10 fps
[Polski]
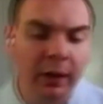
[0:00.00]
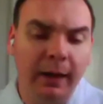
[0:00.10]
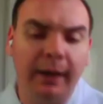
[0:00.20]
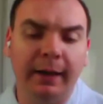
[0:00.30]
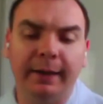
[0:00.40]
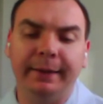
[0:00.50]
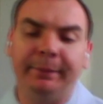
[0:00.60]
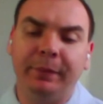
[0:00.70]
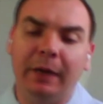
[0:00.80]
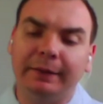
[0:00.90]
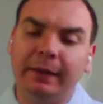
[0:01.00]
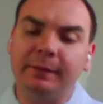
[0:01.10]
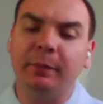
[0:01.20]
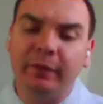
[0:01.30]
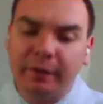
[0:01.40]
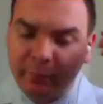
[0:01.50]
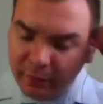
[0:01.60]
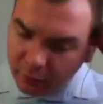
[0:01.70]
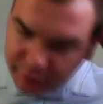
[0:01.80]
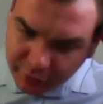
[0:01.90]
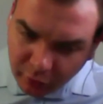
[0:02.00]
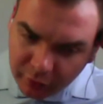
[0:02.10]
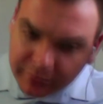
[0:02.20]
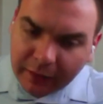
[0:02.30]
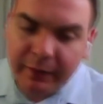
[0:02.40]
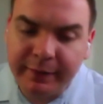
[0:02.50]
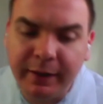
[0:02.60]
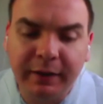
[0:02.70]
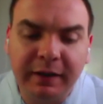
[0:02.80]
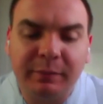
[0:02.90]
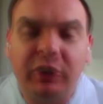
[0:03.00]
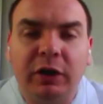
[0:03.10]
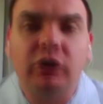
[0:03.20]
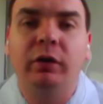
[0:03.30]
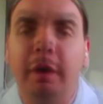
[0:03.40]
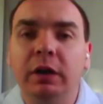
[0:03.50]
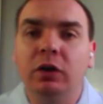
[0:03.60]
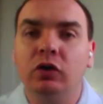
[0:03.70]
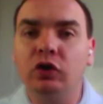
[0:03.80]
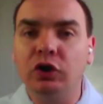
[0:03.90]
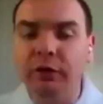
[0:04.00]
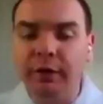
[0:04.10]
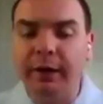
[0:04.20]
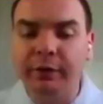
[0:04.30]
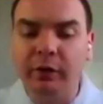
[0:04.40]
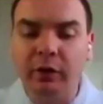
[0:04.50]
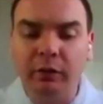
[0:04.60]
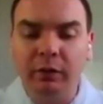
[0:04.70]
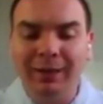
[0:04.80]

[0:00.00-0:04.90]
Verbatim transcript: A, a teraz powiedz mi od strony takiej stricte sprzedażowej. Czy warto?